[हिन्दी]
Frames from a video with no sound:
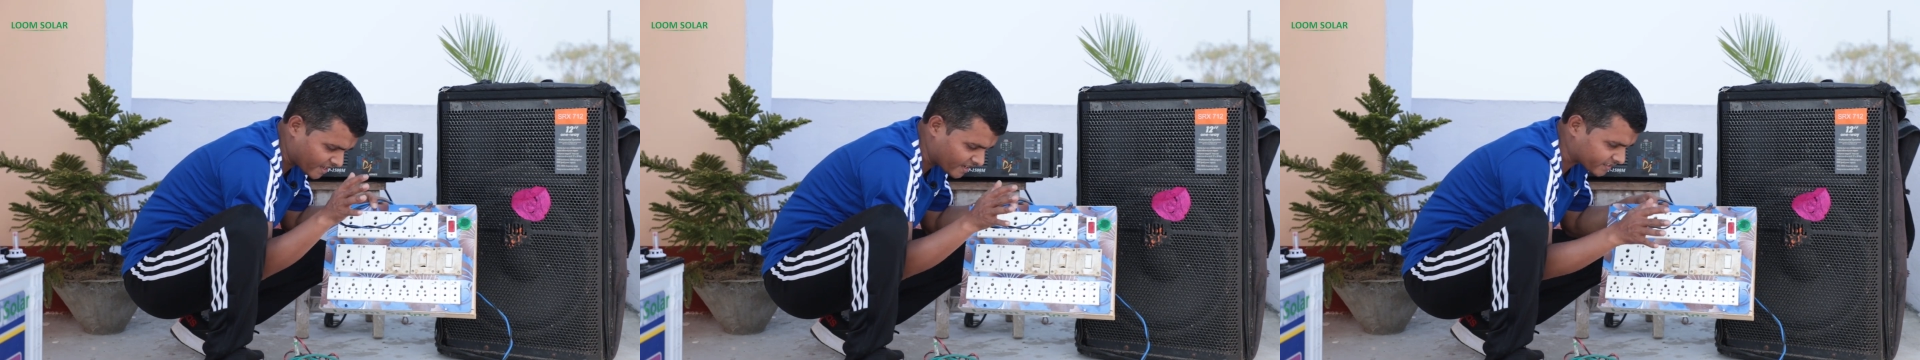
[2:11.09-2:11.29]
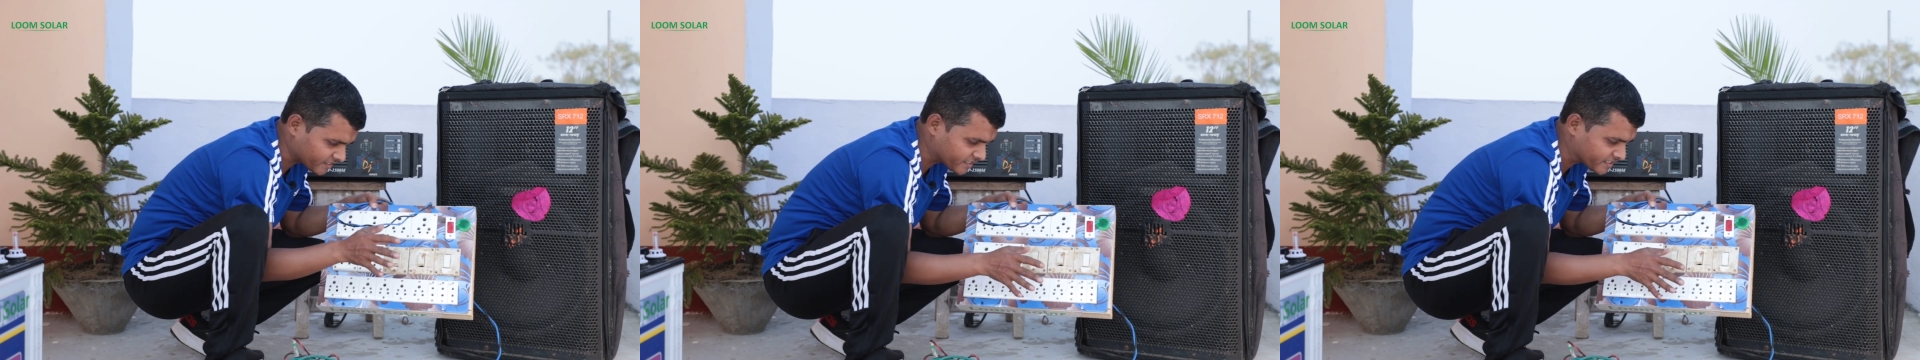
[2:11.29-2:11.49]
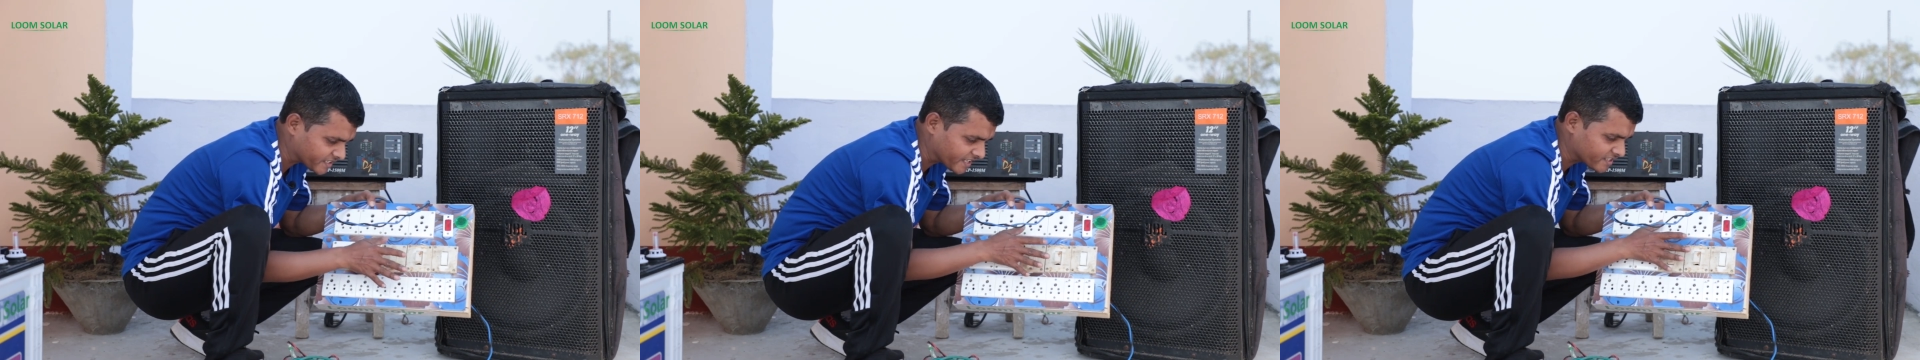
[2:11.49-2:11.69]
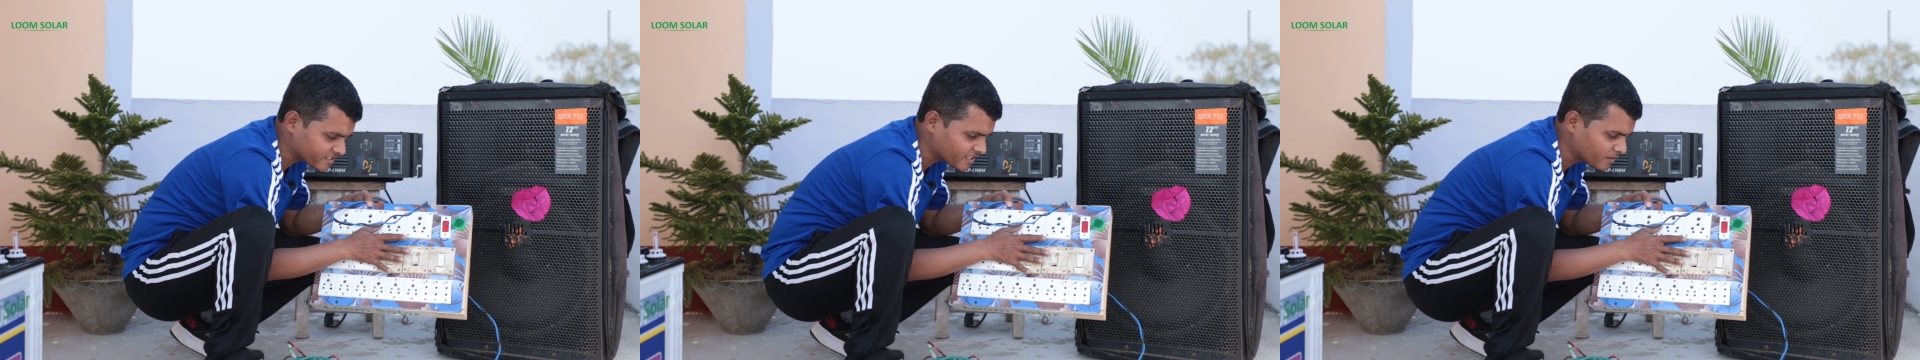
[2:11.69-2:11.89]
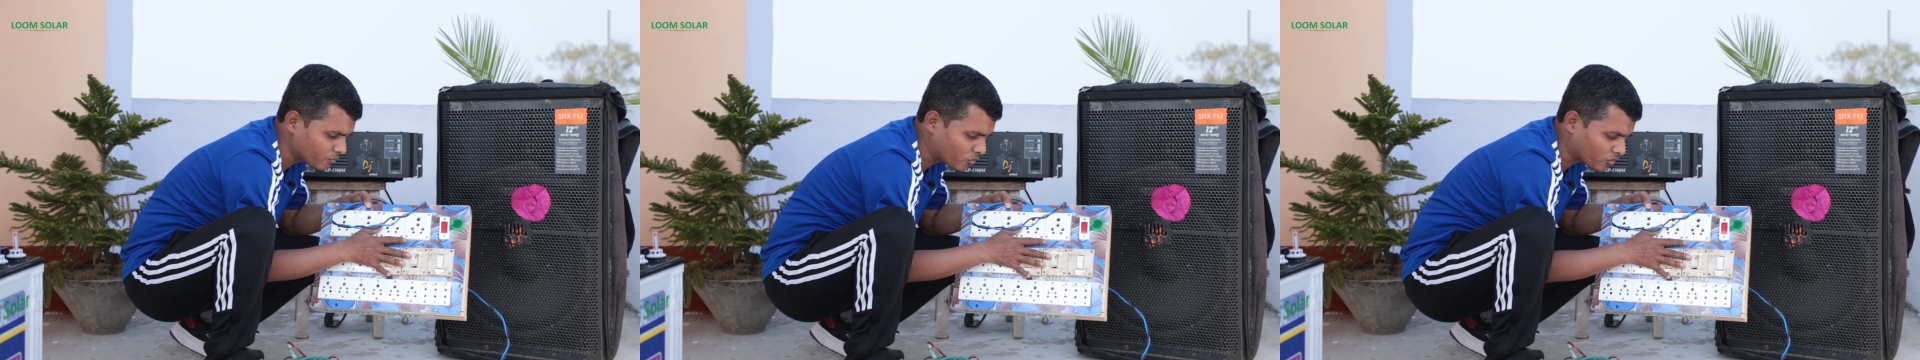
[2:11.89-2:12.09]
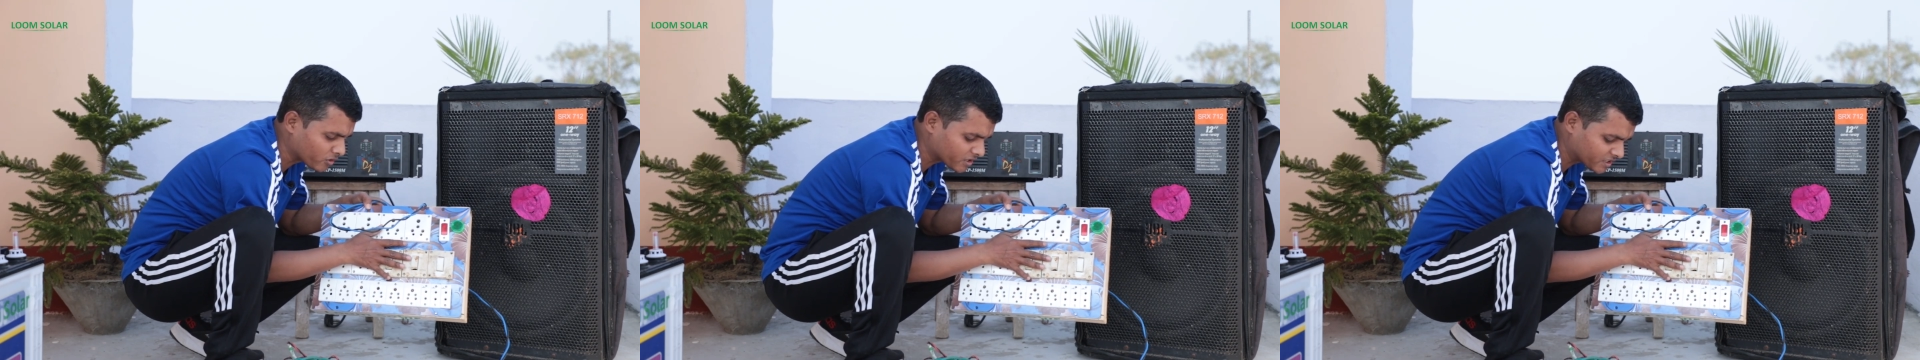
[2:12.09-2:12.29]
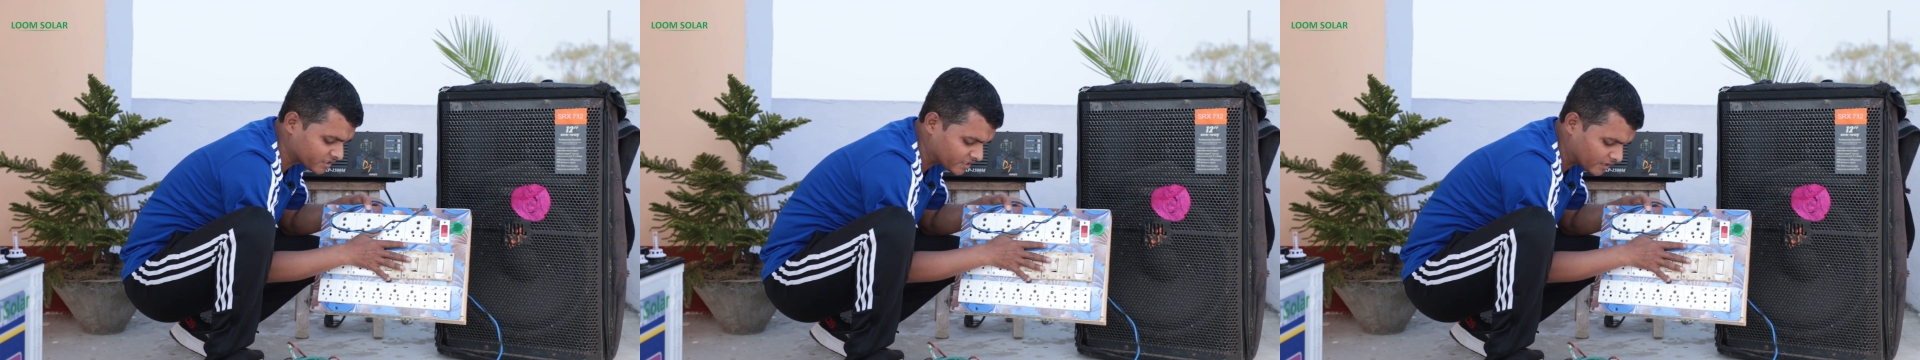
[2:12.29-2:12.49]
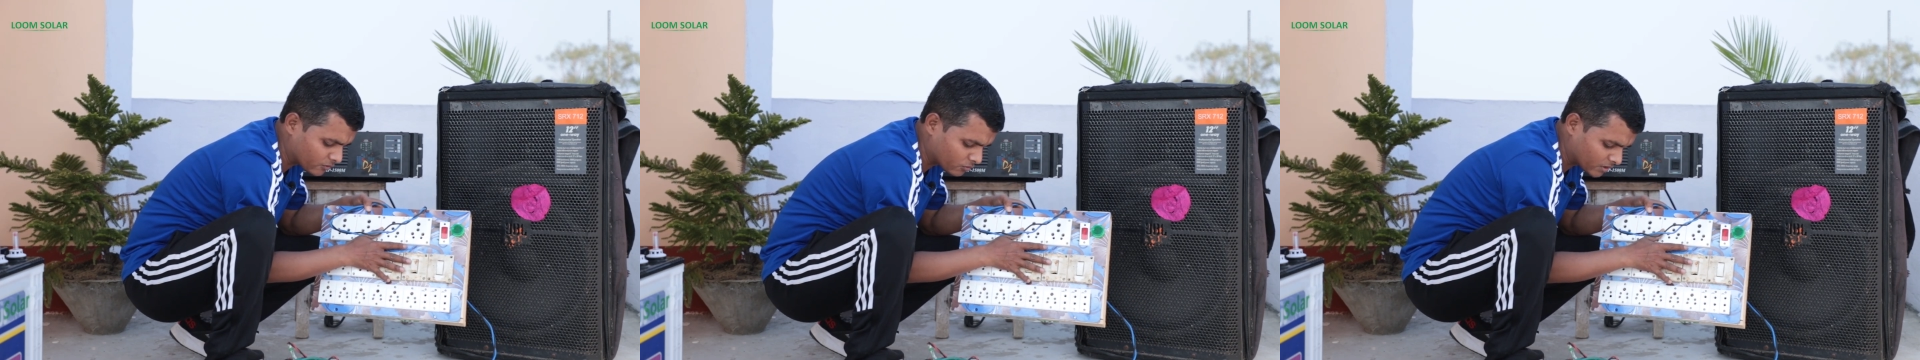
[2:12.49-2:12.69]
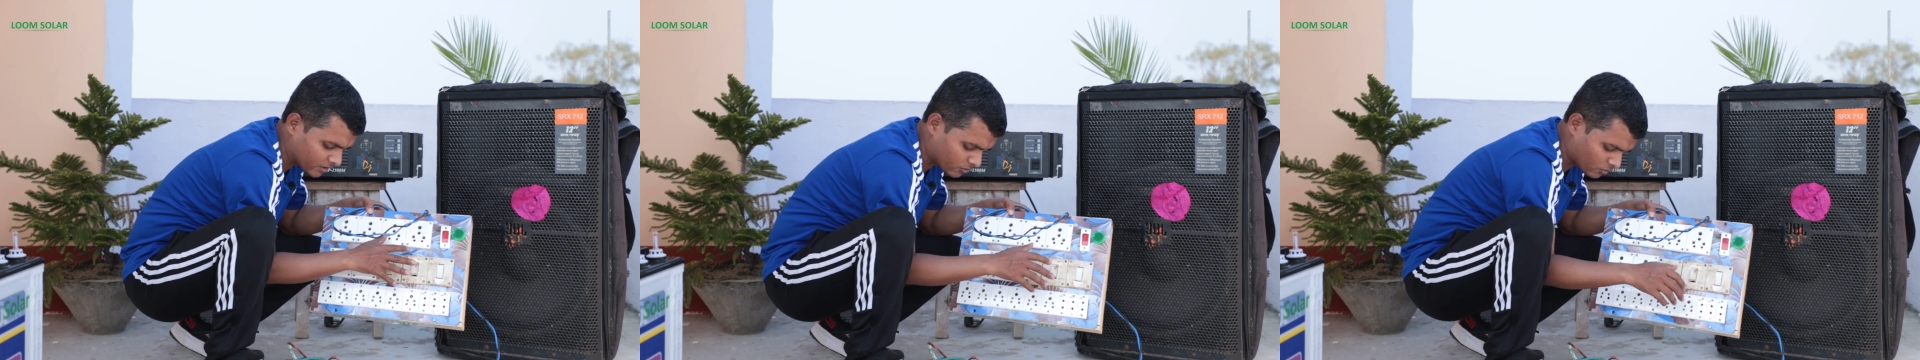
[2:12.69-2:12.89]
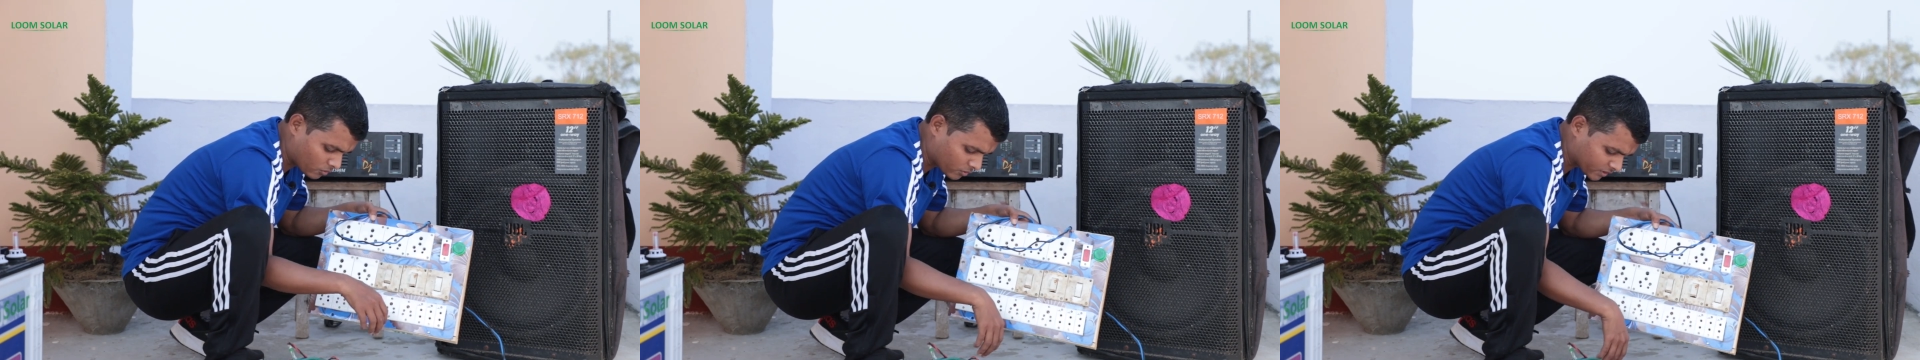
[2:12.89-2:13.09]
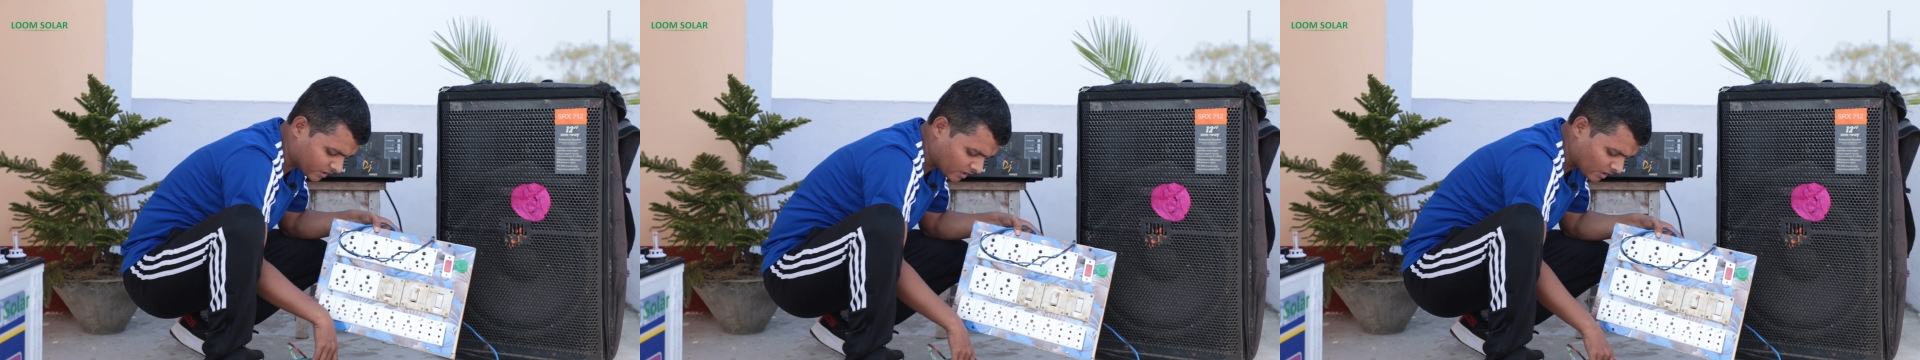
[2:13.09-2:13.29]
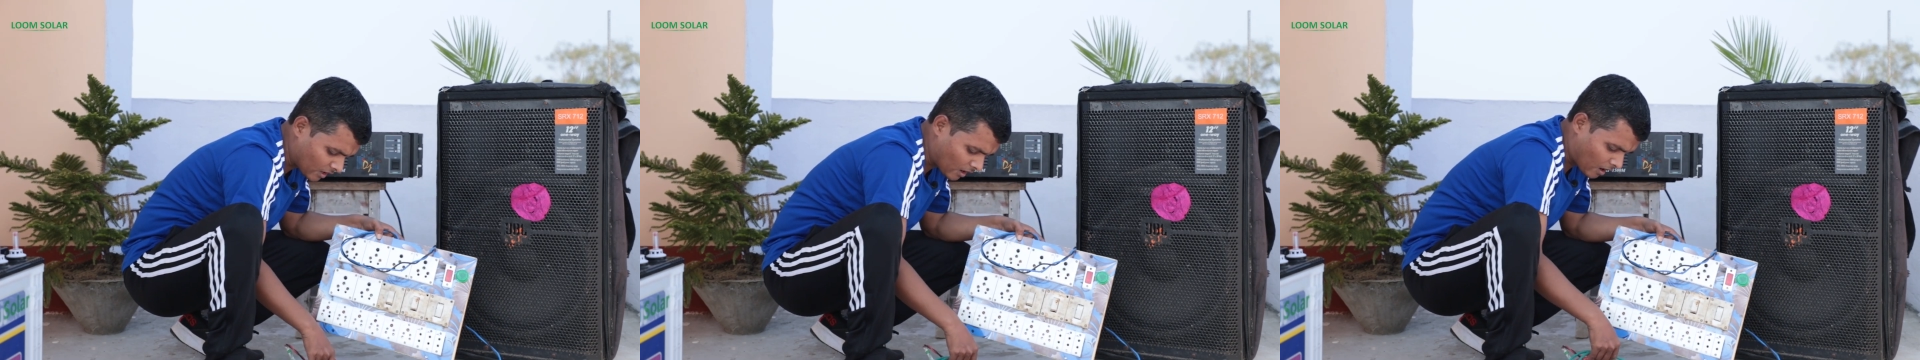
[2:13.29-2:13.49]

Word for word: एक एक्सटेंशन बोर्ड की ज़रूरत होगी